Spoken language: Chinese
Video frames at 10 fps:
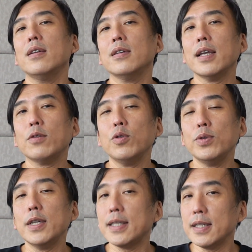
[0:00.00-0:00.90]
在过
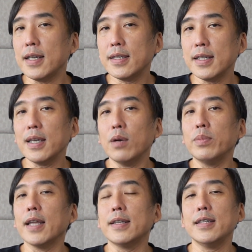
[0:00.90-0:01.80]
去这几年经验，我
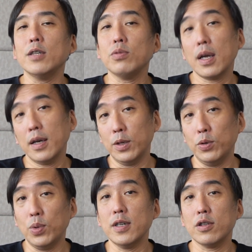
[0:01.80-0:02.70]
们也接触到很
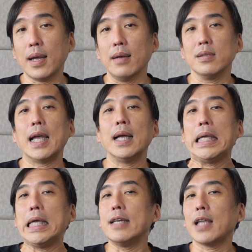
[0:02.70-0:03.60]
多的厂商，
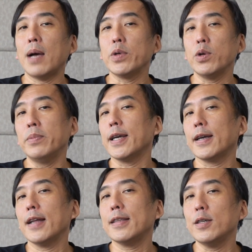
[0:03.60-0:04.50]
他们我们也
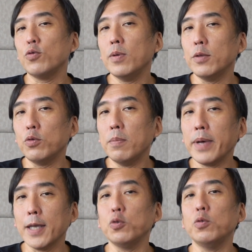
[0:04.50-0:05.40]
跟他提出很多
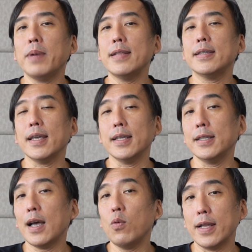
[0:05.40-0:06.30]
陪读班在营
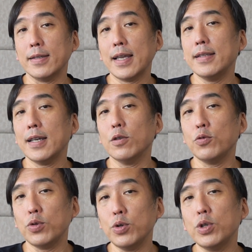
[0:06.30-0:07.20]
养晚餐这样的
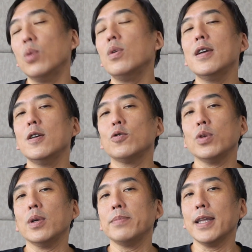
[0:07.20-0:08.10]
需求，
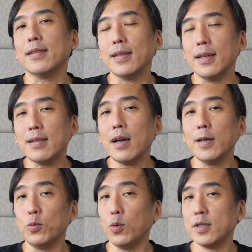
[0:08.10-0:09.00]
所以我们也得到
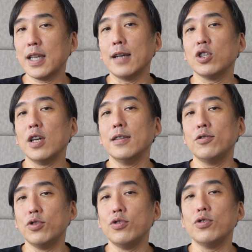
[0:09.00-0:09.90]
很多厂商的
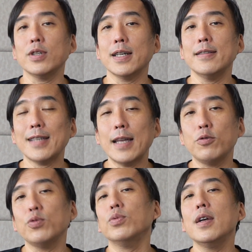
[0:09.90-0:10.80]
支持跟赞
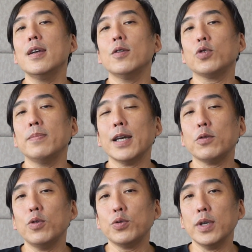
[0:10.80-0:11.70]
助。所以我们在
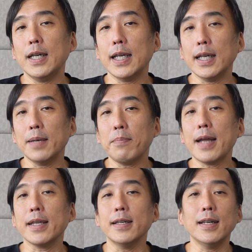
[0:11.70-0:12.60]
过去二零零
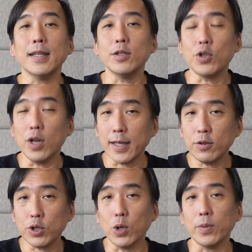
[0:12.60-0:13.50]
八年、二零零
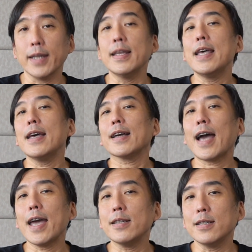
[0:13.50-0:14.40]
九年
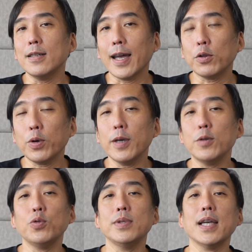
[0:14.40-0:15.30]
开始来推
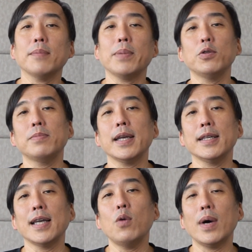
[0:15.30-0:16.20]
出这样陪读班
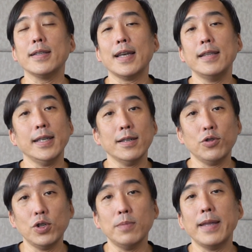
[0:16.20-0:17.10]
营养晚餐的一个
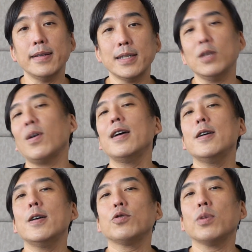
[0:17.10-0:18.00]
试办的计划。
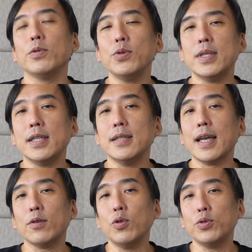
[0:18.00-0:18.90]
所以我们预计
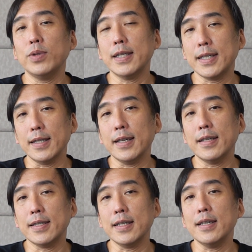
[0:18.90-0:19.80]
在过去这几年
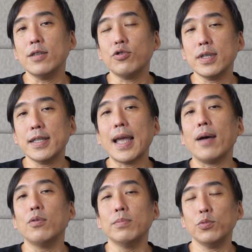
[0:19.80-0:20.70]
的经验之下，
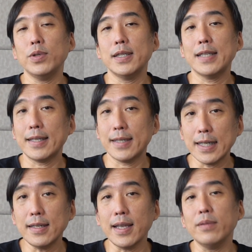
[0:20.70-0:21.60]
我们预计在
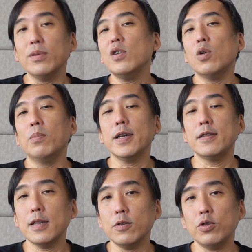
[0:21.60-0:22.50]
今年我们会
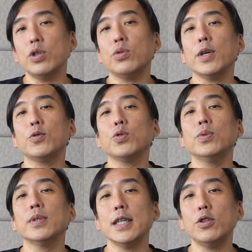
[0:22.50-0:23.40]
正式推
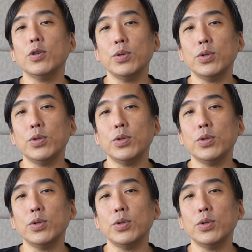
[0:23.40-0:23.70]
出一九一